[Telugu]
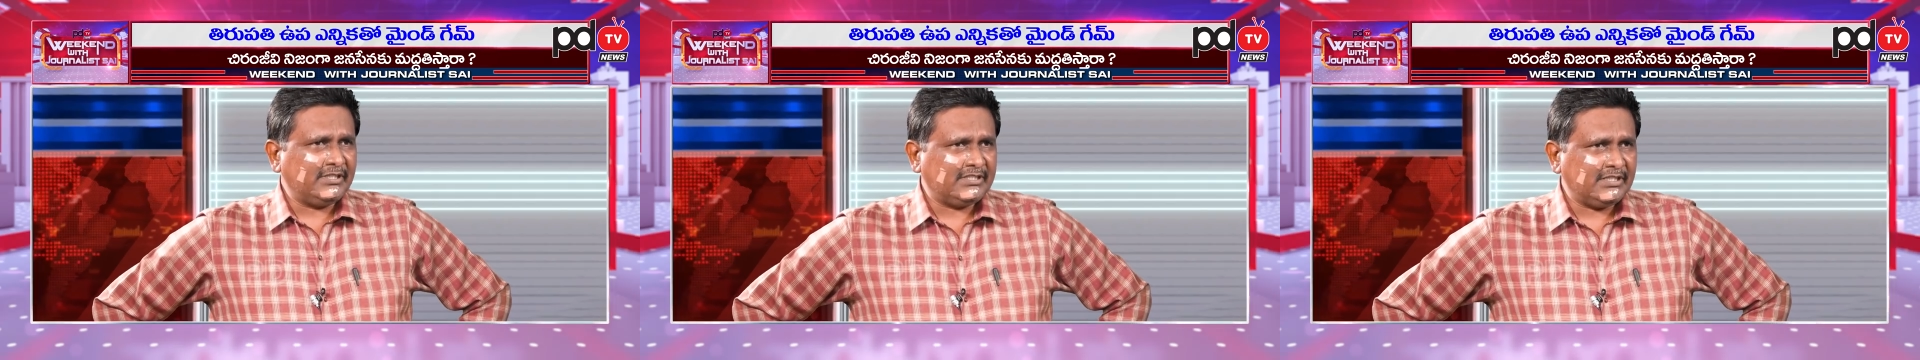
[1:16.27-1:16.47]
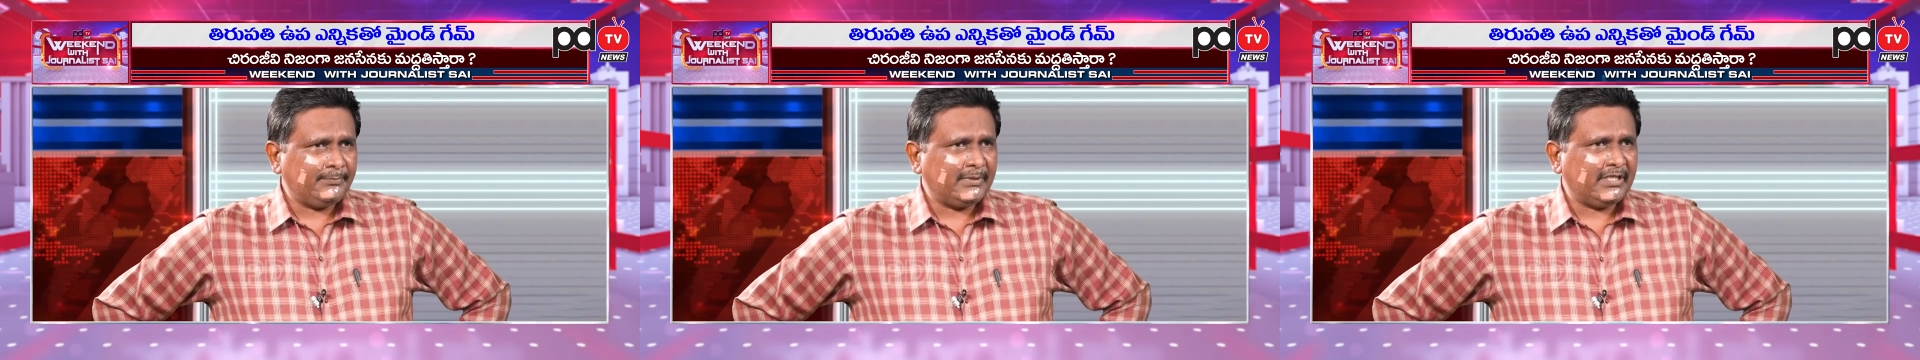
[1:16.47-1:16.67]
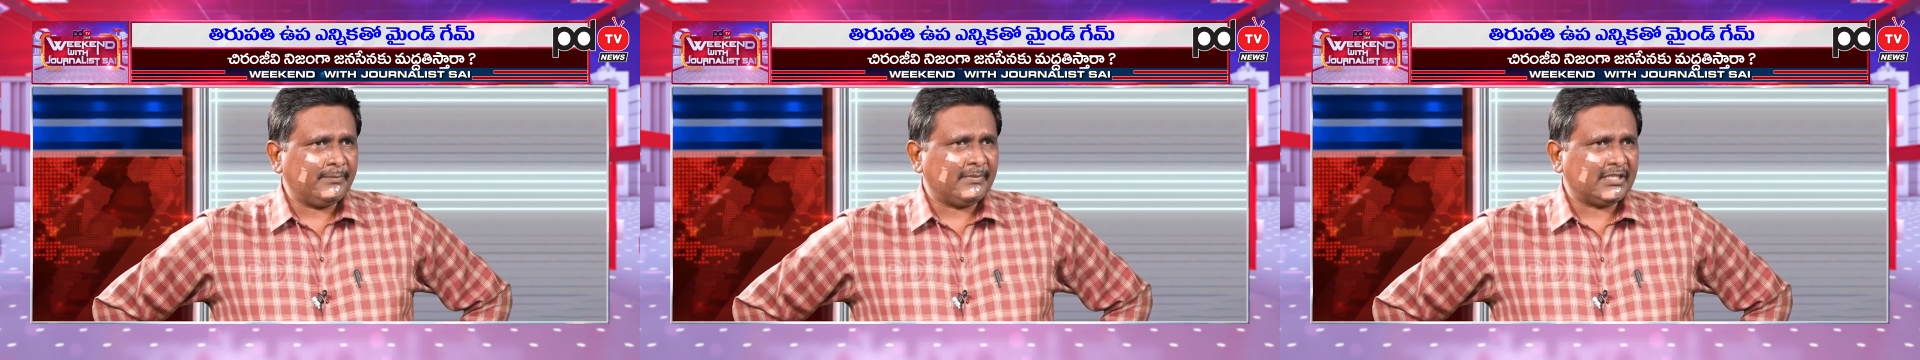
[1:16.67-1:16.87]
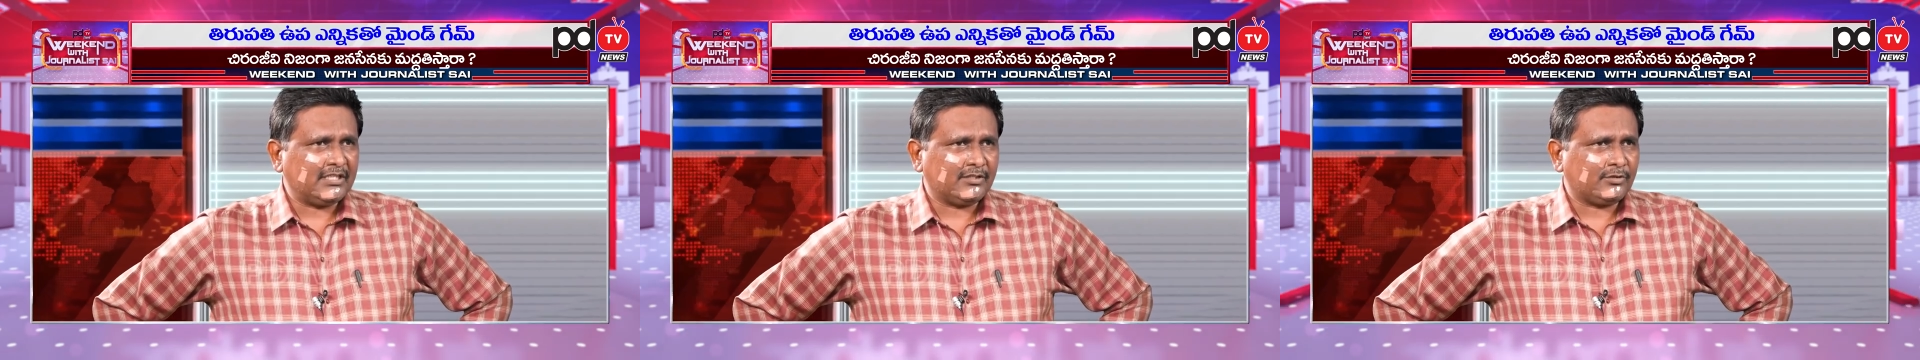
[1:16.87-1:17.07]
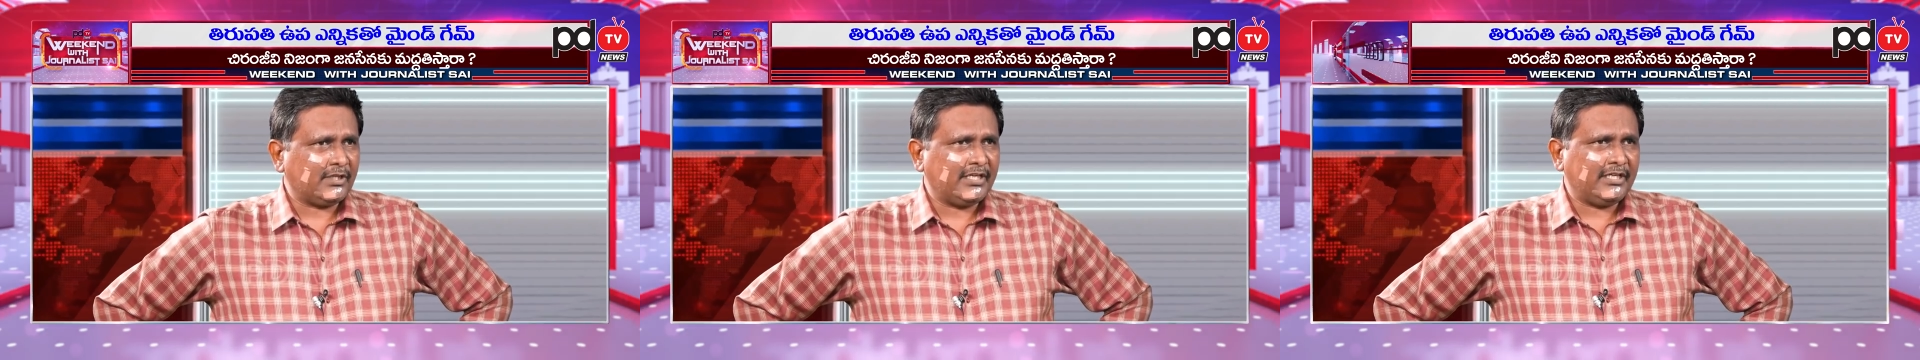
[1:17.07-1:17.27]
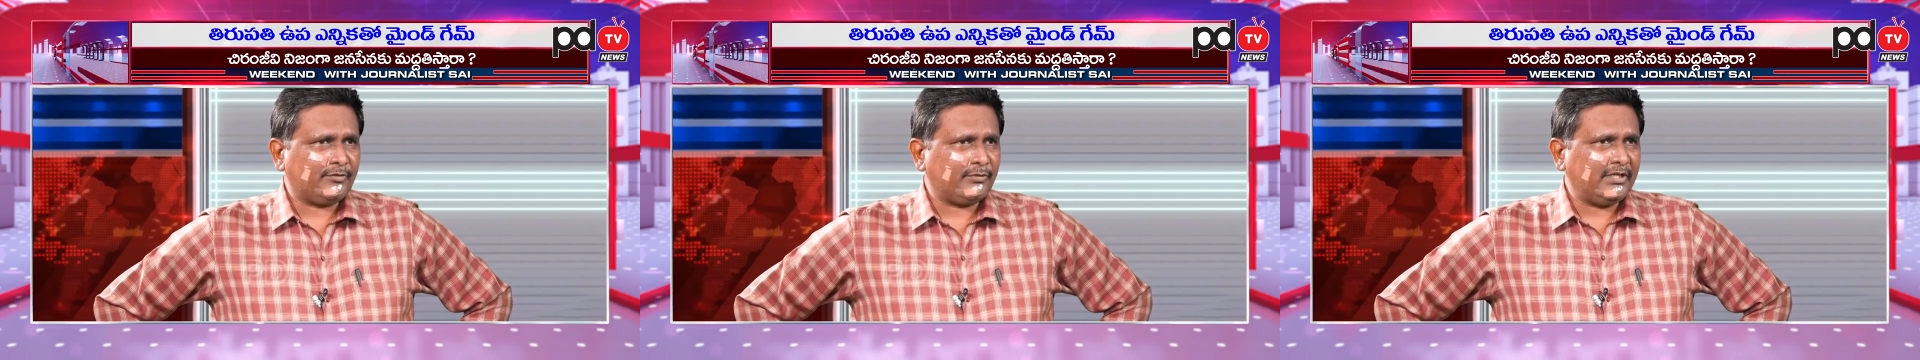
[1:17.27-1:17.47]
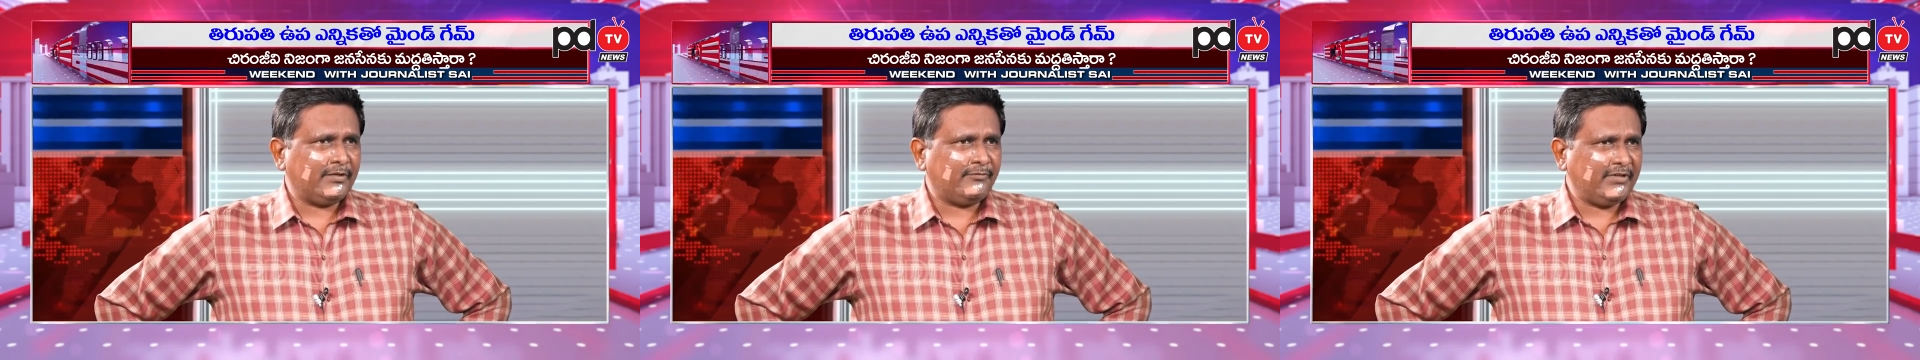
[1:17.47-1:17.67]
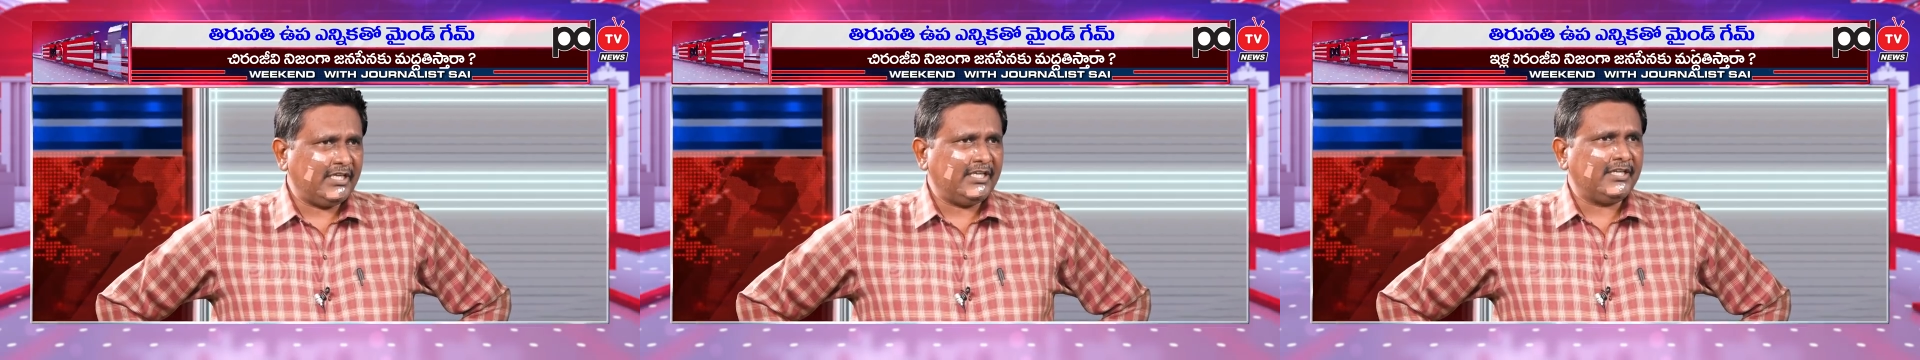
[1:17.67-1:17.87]
వైసీపీకి మద్దతు
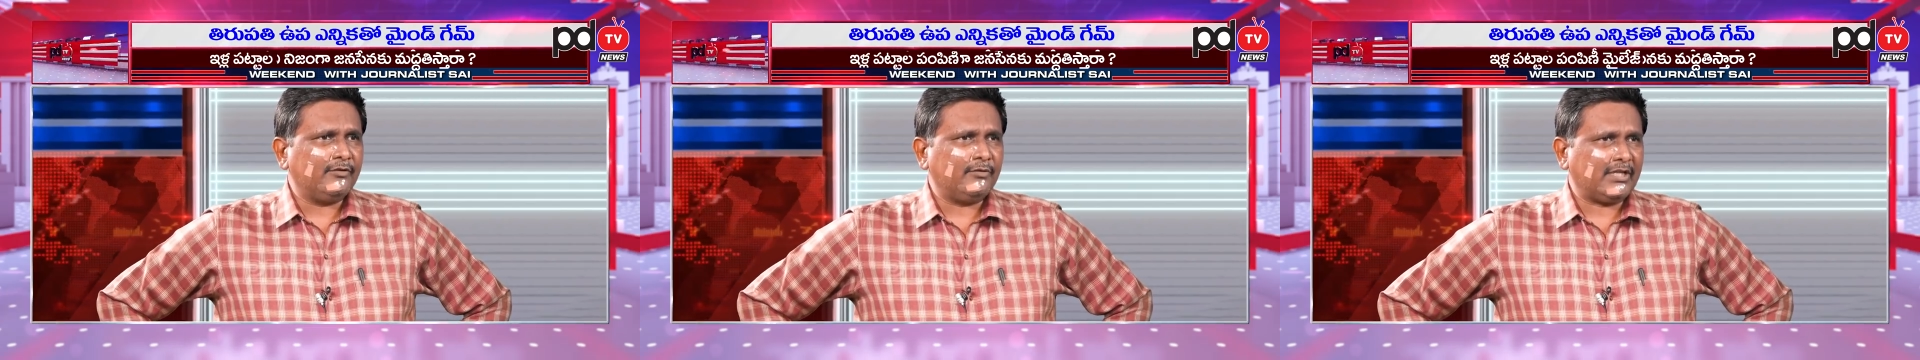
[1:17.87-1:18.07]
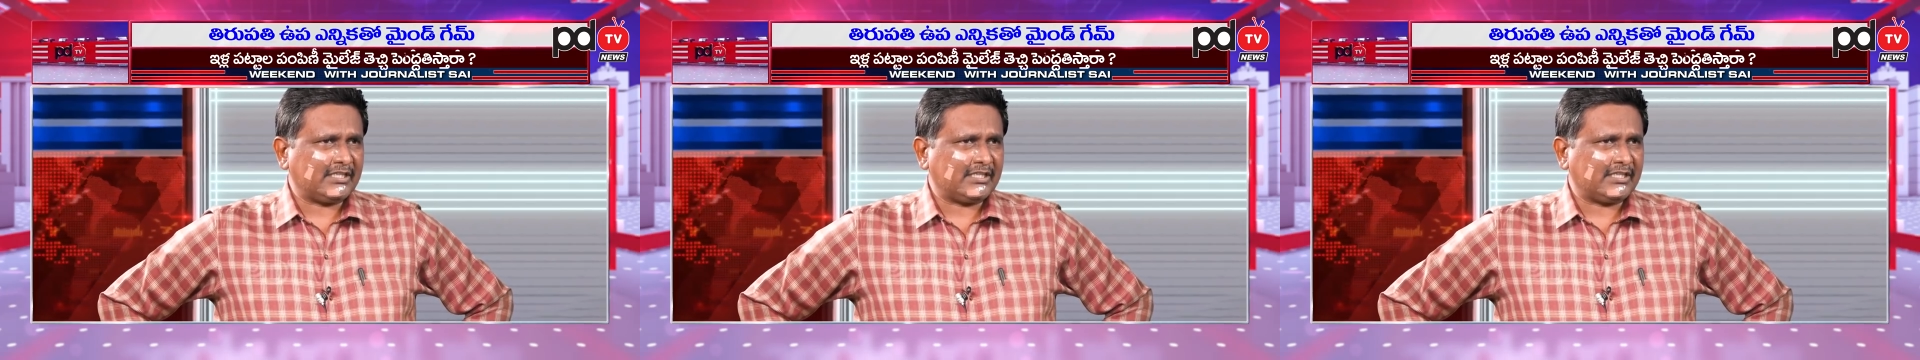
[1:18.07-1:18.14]
అనేటువంటి ఫీలింగ్